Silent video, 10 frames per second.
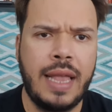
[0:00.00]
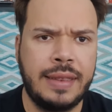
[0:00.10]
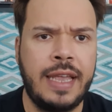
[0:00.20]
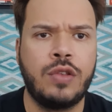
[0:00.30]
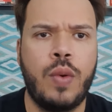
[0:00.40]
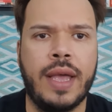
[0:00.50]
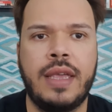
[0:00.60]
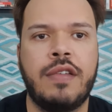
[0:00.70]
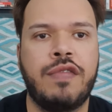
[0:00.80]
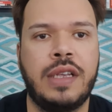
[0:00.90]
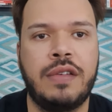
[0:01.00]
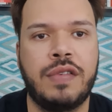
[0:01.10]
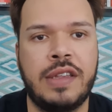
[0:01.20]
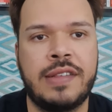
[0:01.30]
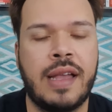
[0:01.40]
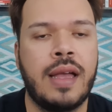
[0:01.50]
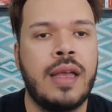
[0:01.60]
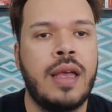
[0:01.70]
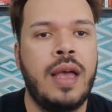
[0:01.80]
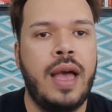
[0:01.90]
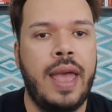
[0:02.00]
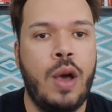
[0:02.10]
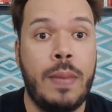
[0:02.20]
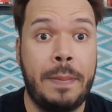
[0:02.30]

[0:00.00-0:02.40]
tendo aí em vista é, uma